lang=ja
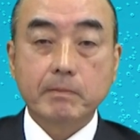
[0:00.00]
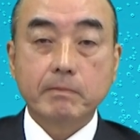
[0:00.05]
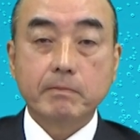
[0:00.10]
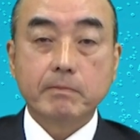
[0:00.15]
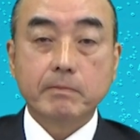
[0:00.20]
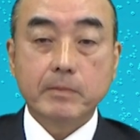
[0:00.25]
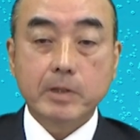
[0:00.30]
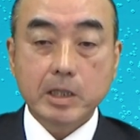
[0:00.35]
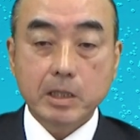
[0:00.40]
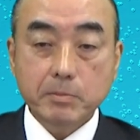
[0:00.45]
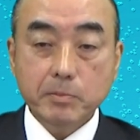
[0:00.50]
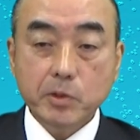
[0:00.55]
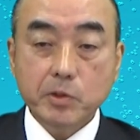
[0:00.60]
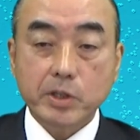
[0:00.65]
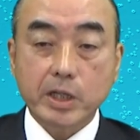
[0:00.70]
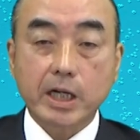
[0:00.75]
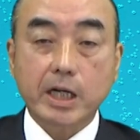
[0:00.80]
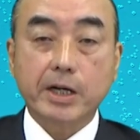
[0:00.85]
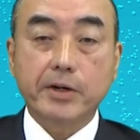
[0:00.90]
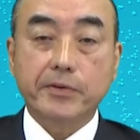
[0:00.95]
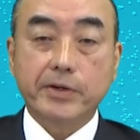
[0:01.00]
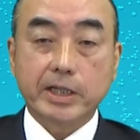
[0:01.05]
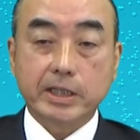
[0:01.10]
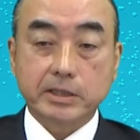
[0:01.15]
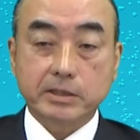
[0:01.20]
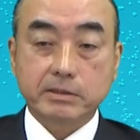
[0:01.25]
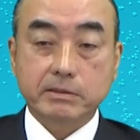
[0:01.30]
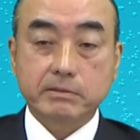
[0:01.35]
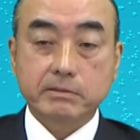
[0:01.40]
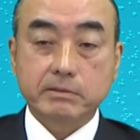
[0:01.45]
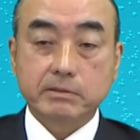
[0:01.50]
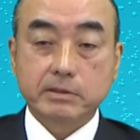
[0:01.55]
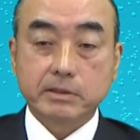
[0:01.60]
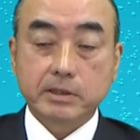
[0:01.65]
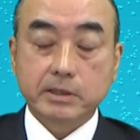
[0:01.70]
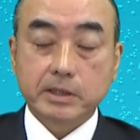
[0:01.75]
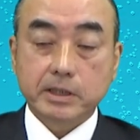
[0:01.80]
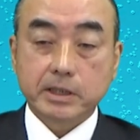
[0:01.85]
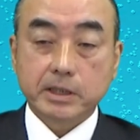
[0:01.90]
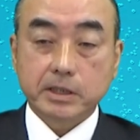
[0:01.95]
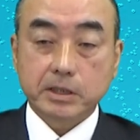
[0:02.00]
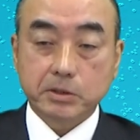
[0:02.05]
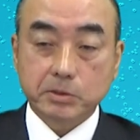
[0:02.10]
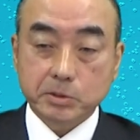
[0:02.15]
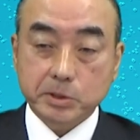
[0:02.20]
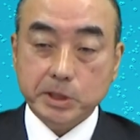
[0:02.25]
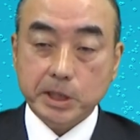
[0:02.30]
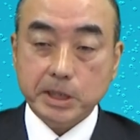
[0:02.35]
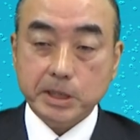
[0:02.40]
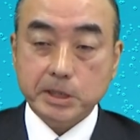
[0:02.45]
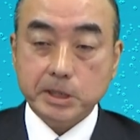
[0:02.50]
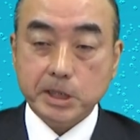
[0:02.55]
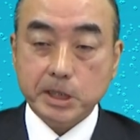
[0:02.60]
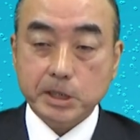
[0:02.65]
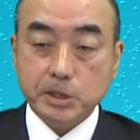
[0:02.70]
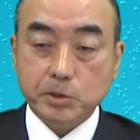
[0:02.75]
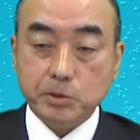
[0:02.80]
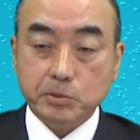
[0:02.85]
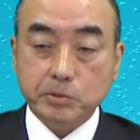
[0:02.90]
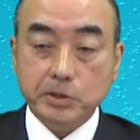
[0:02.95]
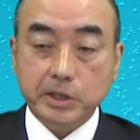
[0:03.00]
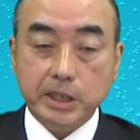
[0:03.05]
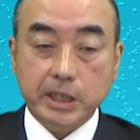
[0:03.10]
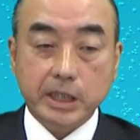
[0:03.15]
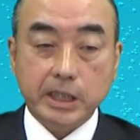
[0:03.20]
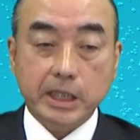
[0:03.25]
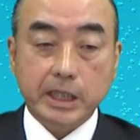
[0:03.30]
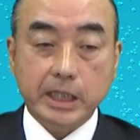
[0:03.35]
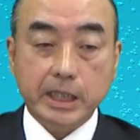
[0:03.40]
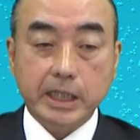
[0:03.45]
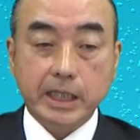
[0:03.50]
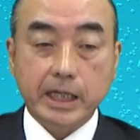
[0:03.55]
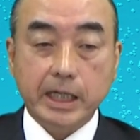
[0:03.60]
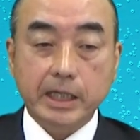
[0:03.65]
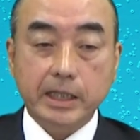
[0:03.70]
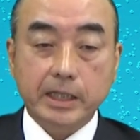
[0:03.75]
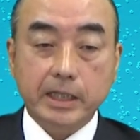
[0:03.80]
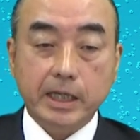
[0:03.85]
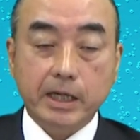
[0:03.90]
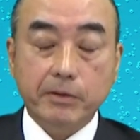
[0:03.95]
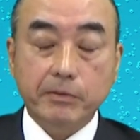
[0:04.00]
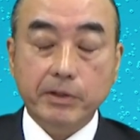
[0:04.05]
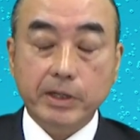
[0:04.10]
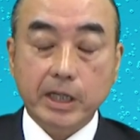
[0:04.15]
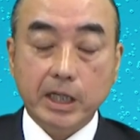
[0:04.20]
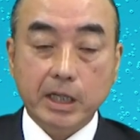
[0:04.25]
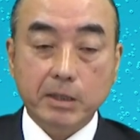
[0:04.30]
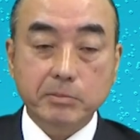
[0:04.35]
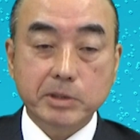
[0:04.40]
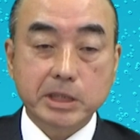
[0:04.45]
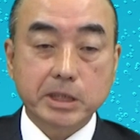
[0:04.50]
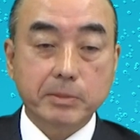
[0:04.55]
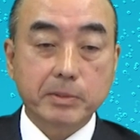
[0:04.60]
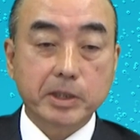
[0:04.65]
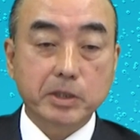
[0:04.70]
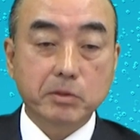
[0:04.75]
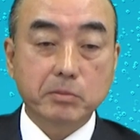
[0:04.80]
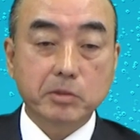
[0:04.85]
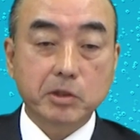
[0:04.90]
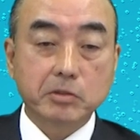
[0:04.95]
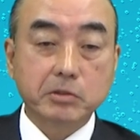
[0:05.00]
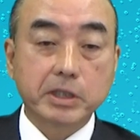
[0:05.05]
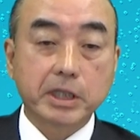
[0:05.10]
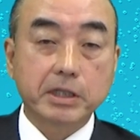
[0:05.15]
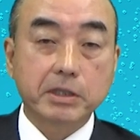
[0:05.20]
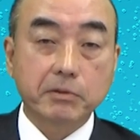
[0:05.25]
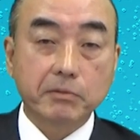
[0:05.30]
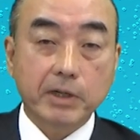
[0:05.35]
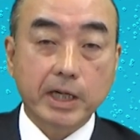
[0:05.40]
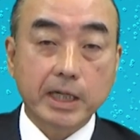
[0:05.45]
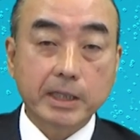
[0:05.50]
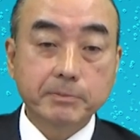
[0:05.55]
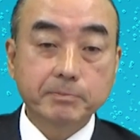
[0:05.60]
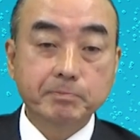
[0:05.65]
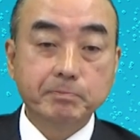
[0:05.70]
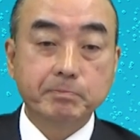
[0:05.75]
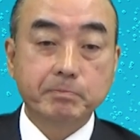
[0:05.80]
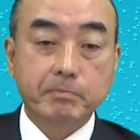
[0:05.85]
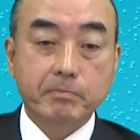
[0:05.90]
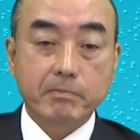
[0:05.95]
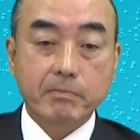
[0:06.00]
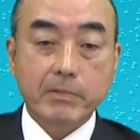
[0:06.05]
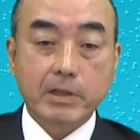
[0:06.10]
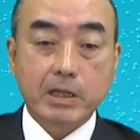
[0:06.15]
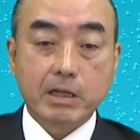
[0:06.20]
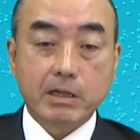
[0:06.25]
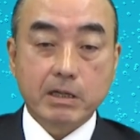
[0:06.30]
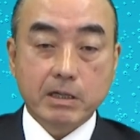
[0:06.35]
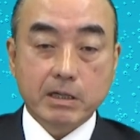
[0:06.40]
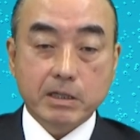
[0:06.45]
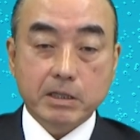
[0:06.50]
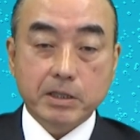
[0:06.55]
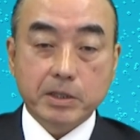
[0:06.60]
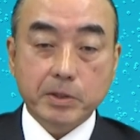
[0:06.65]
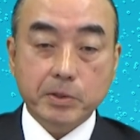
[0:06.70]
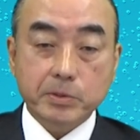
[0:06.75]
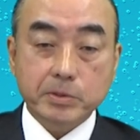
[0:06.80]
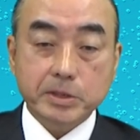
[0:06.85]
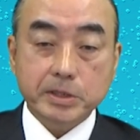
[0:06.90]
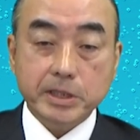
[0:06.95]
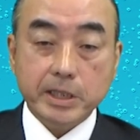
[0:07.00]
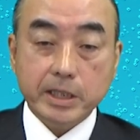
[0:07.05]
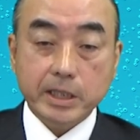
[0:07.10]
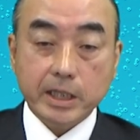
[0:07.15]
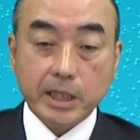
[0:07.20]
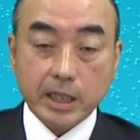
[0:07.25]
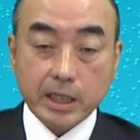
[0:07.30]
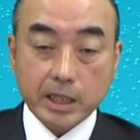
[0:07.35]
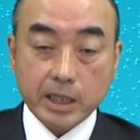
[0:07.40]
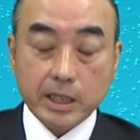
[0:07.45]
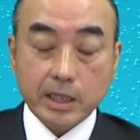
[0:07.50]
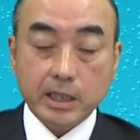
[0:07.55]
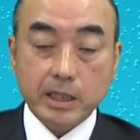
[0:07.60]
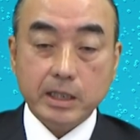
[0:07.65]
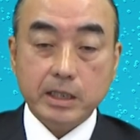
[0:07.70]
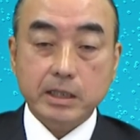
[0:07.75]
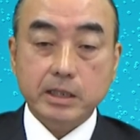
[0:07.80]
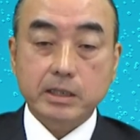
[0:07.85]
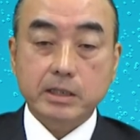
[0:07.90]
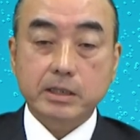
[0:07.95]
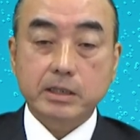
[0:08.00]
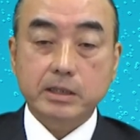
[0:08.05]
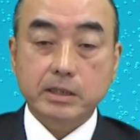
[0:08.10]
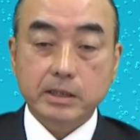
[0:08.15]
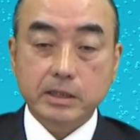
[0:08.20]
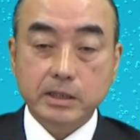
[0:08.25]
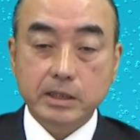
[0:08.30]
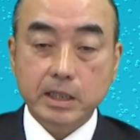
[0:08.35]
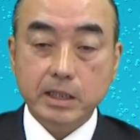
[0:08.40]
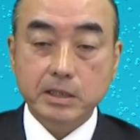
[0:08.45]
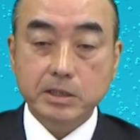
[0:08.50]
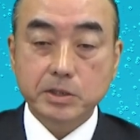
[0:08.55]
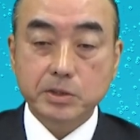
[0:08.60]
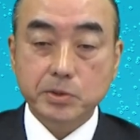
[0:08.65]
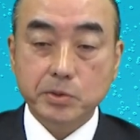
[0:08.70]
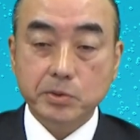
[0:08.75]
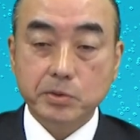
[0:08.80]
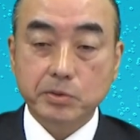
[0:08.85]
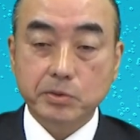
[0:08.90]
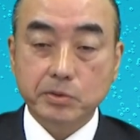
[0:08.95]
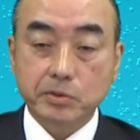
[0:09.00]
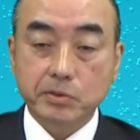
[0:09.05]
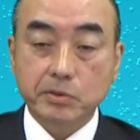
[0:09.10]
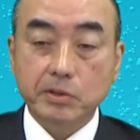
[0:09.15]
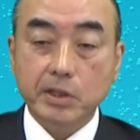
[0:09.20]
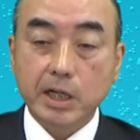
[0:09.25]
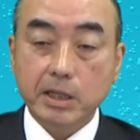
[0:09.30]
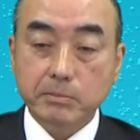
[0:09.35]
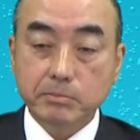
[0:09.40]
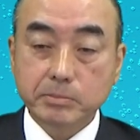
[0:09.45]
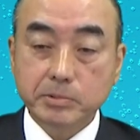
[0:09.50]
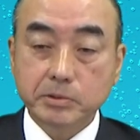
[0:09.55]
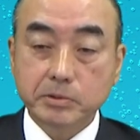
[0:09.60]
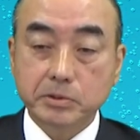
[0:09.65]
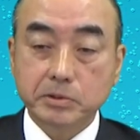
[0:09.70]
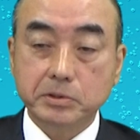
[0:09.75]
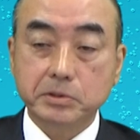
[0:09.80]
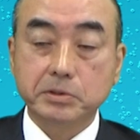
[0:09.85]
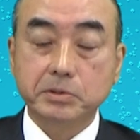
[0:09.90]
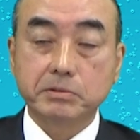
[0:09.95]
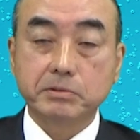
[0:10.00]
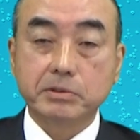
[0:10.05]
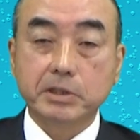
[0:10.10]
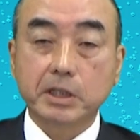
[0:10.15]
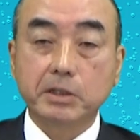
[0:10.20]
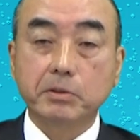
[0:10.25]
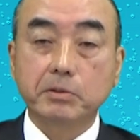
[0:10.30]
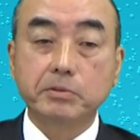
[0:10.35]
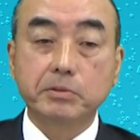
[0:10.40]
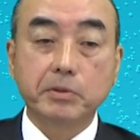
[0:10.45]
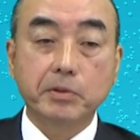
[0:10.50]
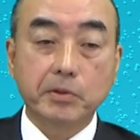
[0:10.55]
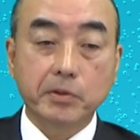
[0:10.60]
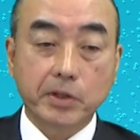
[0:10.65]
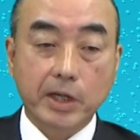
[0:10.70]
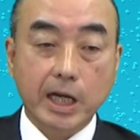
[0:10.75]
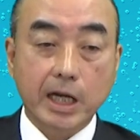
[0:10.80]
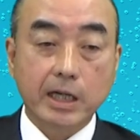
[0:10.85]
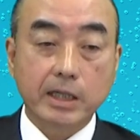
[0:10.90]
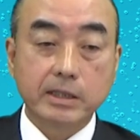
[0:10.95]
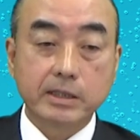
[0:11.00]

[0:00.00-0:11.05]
にもかかわらず、優性生殖に切り替えた親神様の目的は、良性から遺伝情報を半分ずつ受け取る方が、